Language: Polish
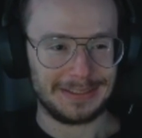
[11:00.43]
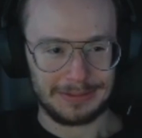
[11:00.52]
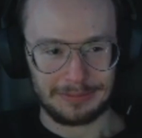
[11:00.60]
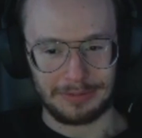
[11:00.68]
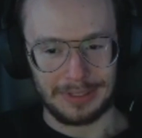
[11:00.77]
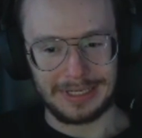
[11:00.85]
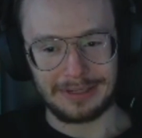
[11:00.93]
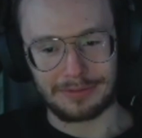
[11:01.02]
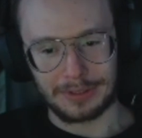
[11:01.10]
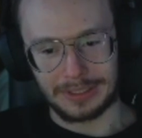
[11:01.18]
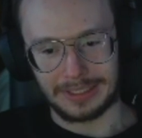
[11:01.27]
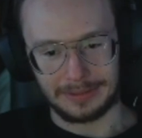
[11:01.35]
woli
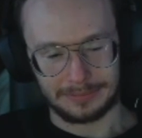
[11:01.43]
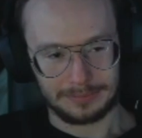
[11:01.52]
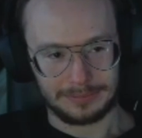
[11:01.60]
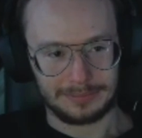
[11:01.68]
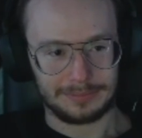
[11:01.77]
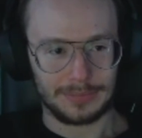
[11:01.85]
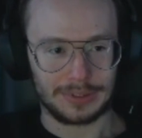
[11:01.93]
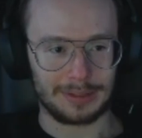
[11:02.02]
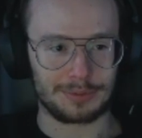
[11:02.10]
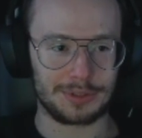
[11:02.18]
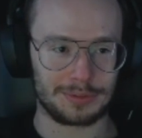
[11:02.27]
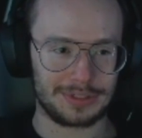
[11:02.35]
Ewrona, bo
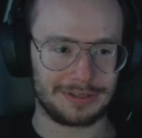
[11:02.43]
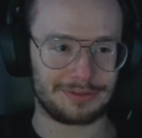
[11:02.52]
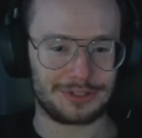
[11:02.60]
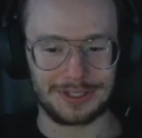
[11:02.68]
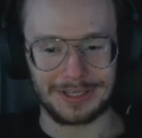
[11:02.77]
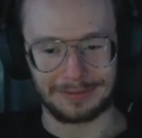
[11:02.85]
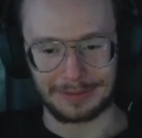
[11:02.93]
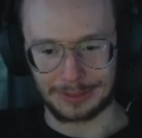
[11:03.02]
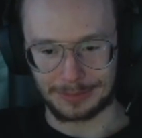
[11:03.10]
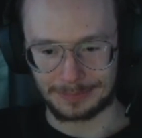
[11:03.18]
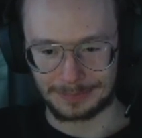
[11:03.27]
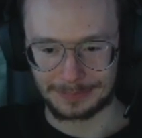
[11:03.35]
tam się można
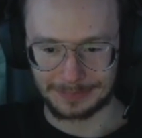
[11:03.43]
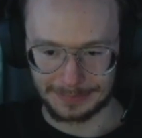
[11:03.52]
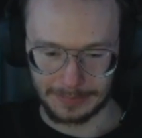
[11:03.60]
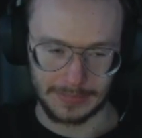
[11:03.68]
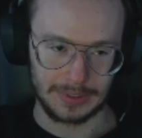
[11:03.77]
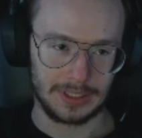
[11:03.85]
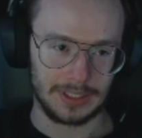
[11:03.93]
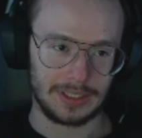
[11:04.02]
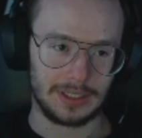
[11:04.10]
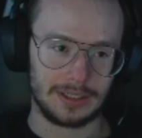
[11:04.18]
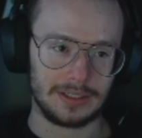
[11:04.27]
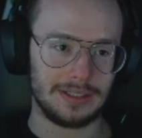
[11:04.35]
wychillować.
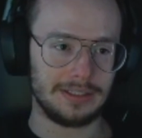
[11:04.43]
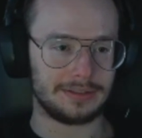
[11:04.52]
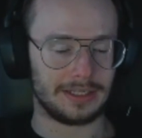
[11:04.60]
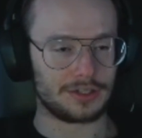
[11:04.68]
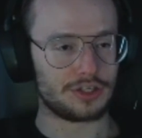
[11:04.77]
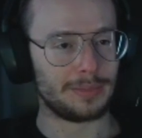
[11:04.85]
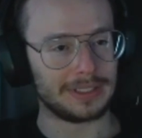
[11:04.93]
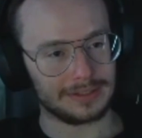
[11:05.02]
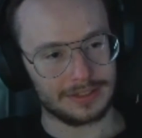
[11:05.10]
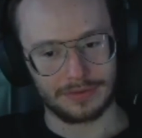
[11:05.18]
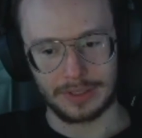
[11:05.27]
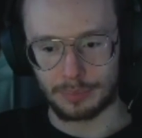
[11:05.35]
Także ma to
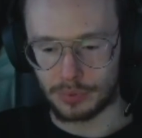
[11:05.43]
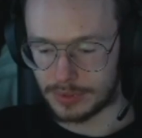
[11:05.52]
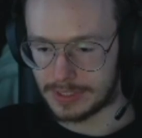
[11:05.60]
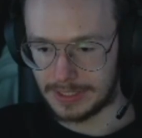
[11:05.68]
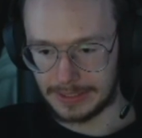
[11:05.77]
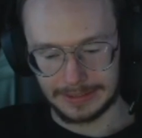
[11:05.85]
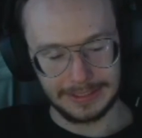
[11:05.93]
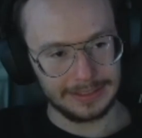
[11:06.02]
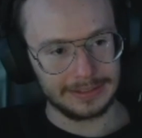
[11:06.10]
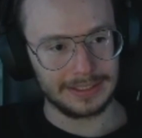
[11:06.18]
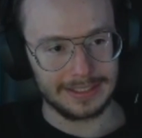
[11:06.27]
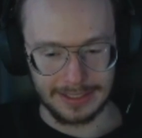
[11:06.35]
swoje plusy.
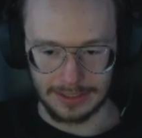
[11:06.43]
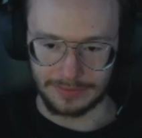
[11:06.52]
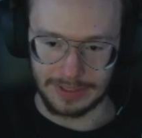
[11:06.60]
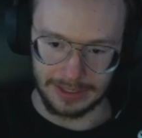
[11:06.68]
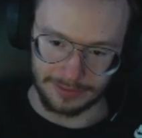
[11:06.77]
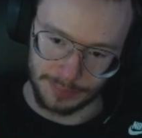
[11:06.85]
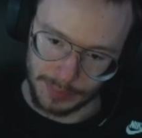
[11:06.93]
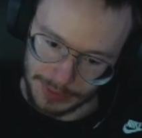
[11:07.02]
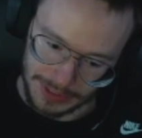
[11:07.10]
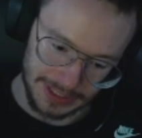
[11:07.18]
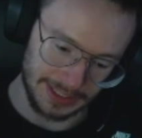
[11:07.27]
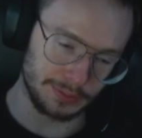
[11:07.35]
Nigdy nie celowałem w
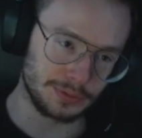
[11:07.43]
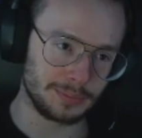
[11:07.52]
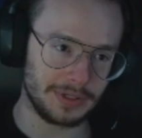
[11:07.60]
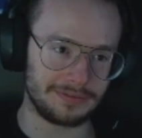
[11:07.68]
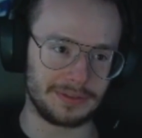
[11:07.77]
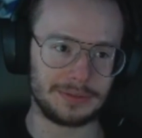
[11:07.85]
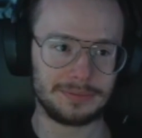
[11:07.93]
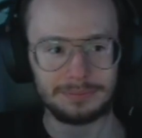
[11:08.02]
publikę YouTube'ową,